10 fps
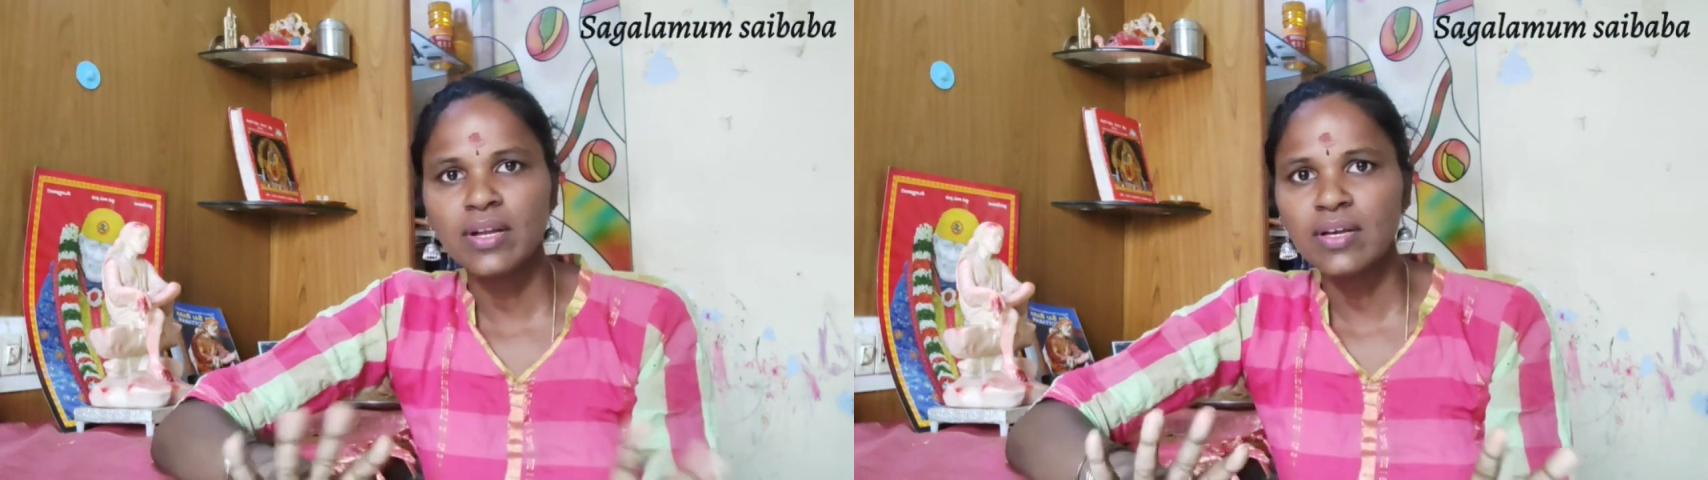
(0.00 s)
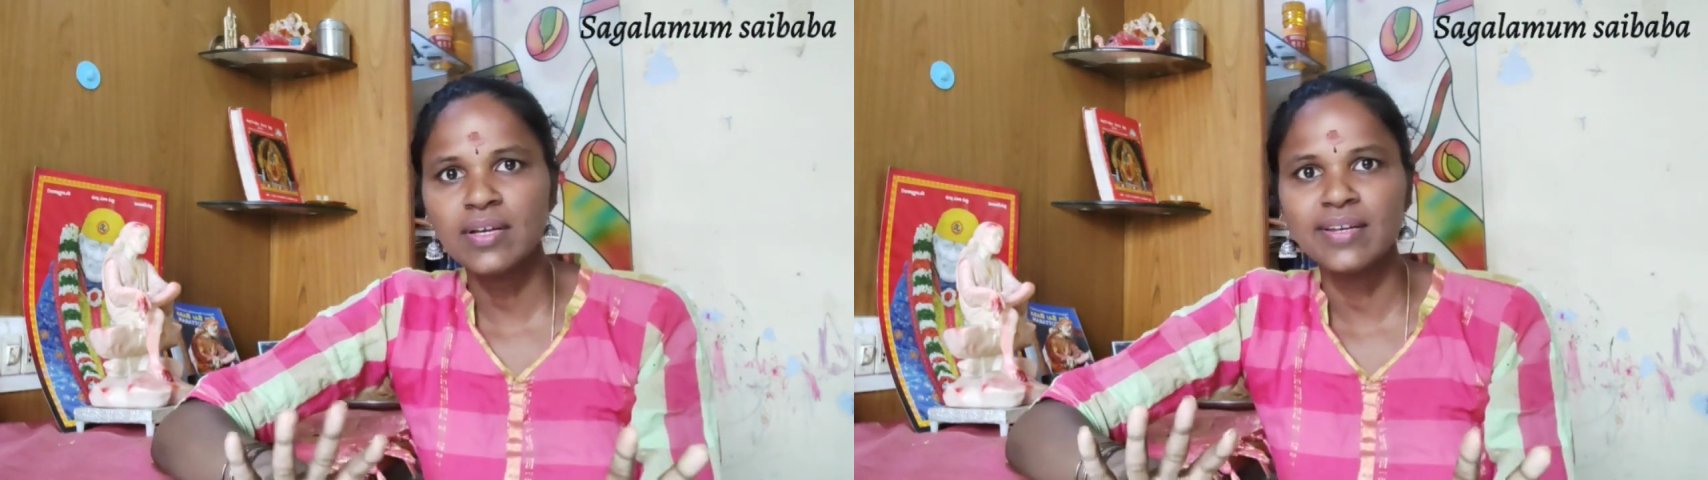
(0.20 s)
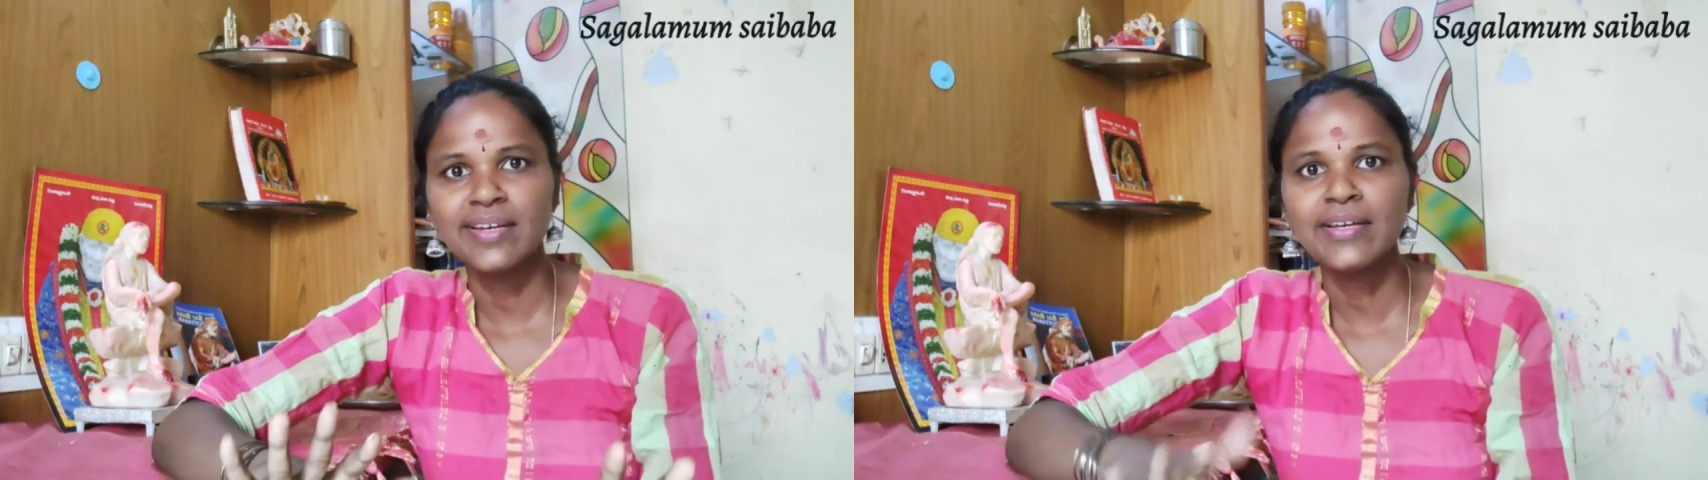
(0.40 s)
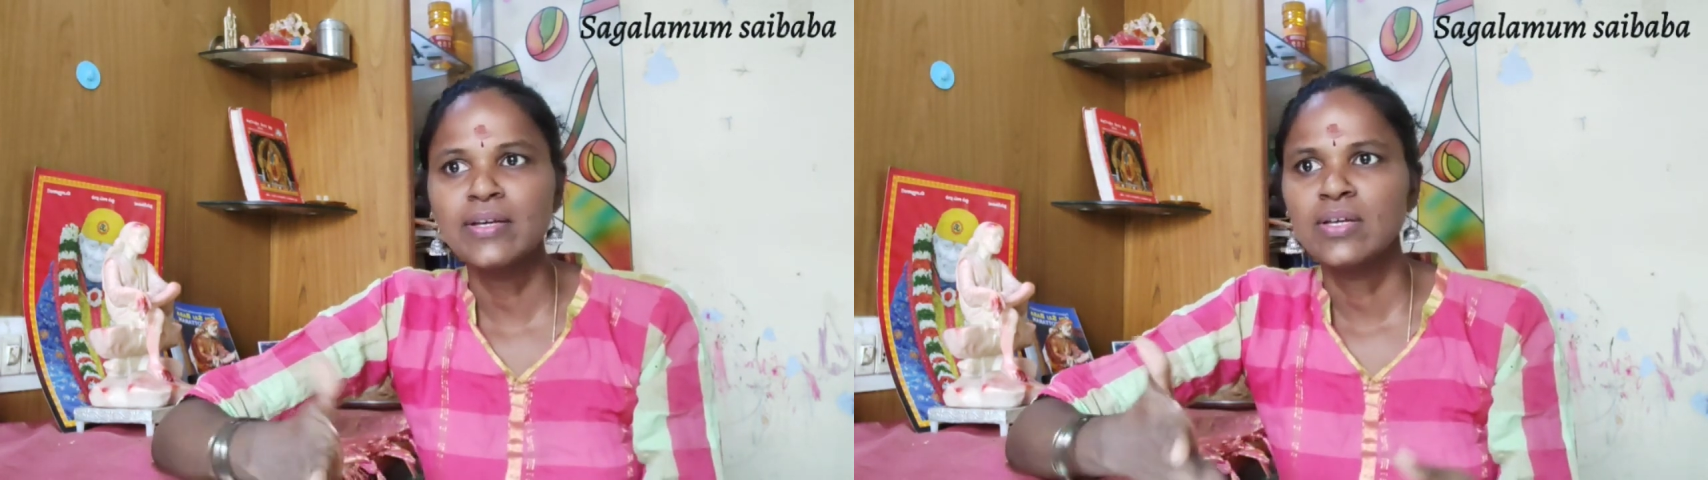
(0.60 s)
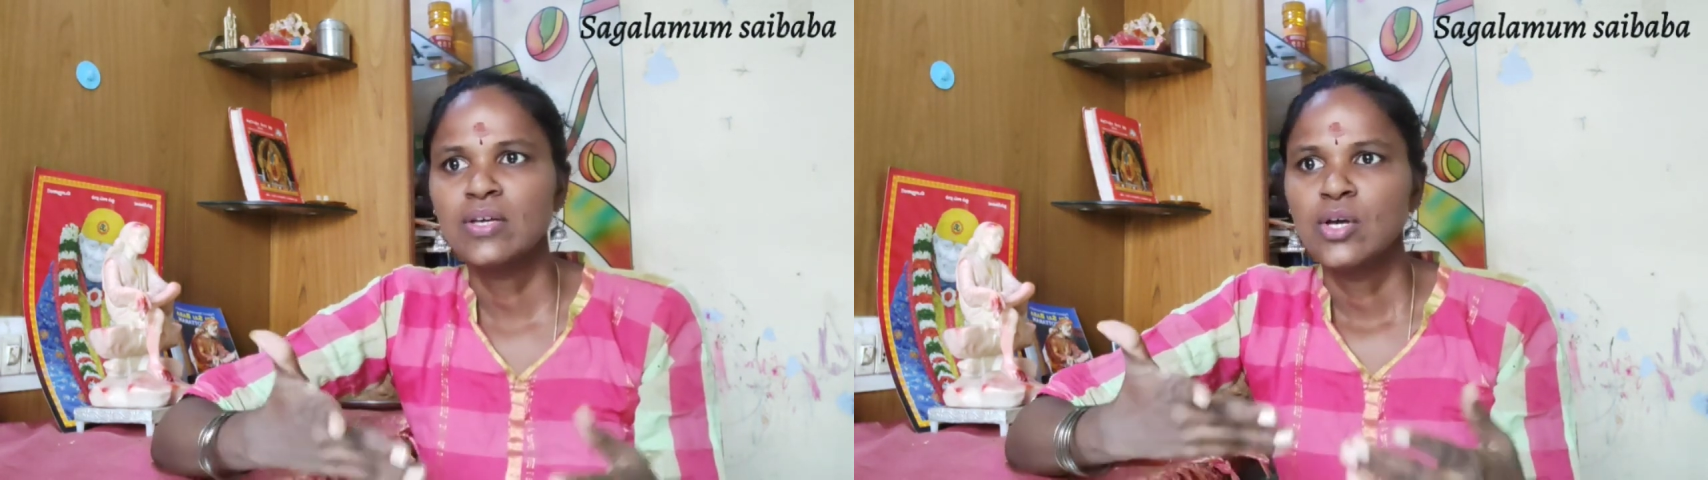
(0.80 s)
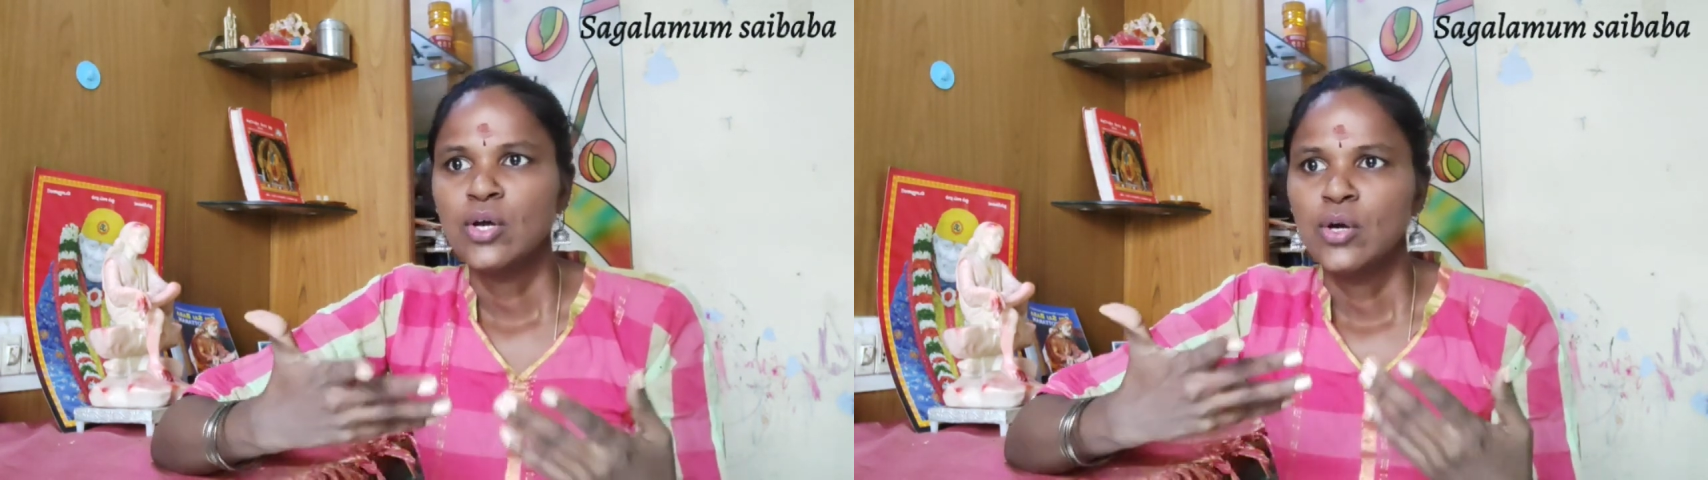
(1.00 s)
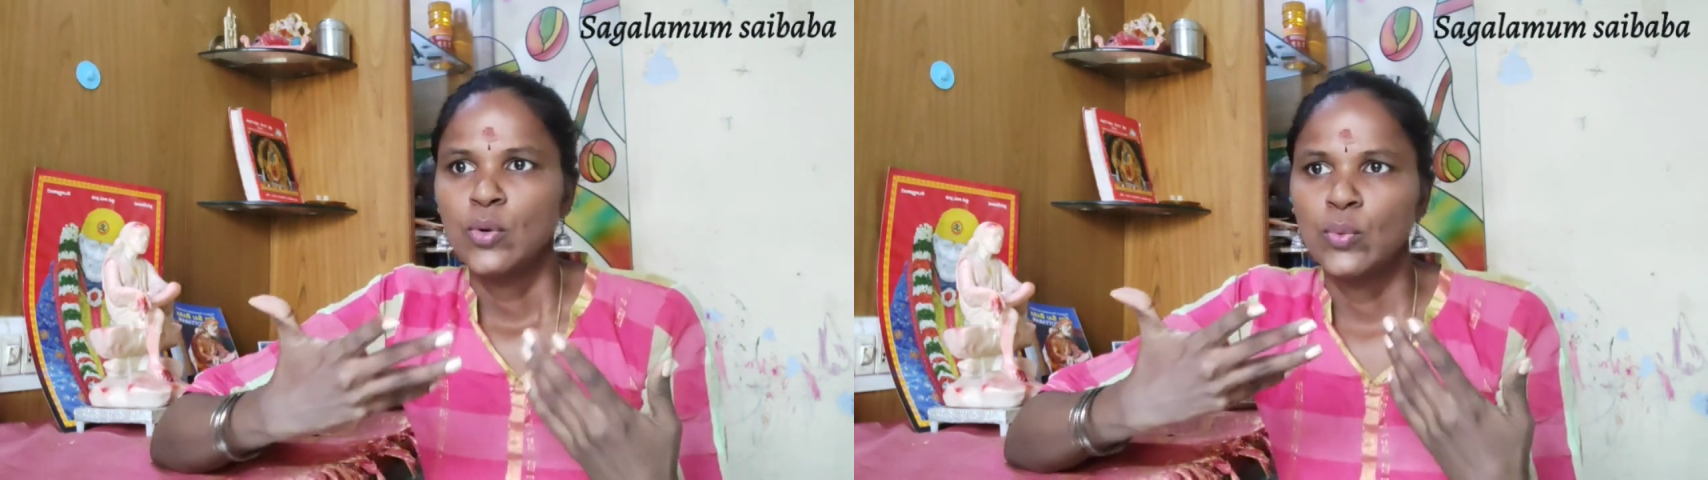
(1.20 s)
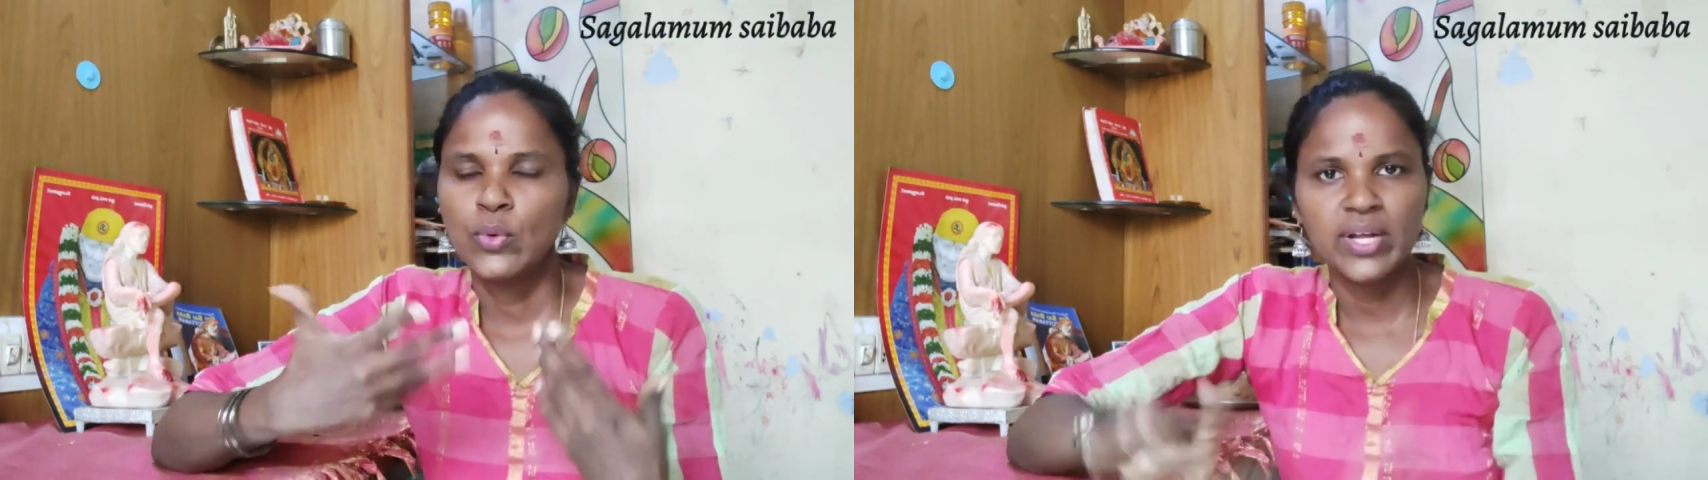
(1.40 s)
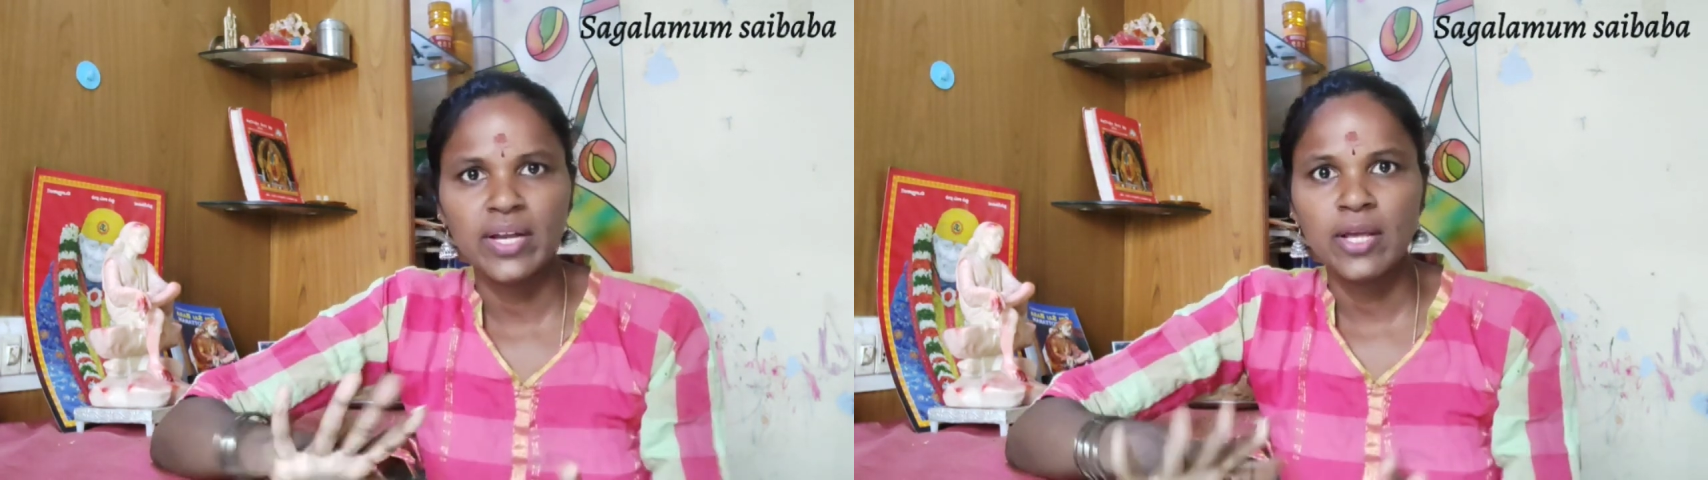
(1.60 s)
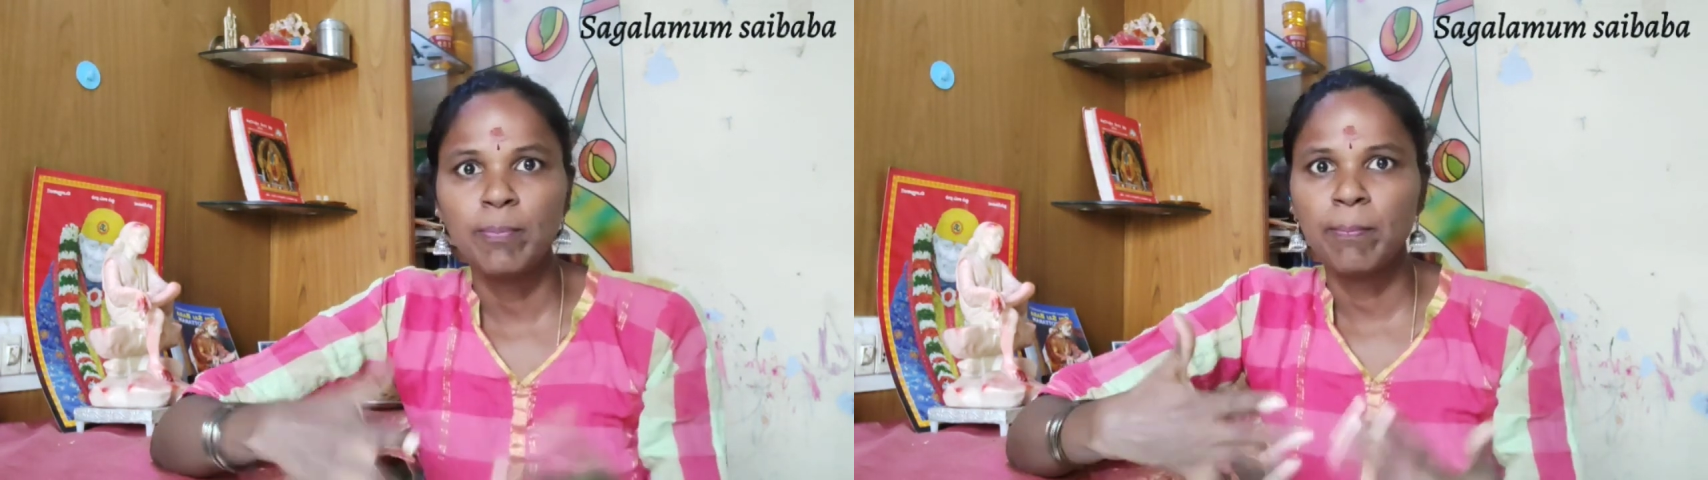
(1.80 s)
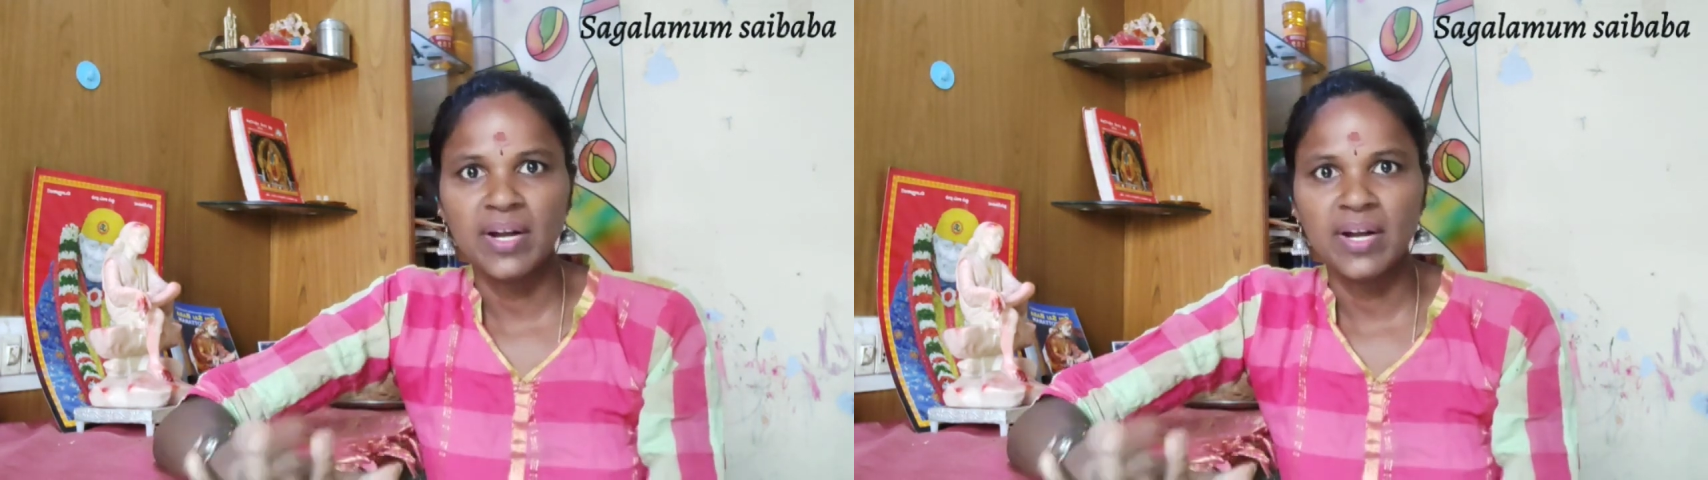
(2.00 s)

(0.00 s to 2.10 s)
எனக்கு உடனே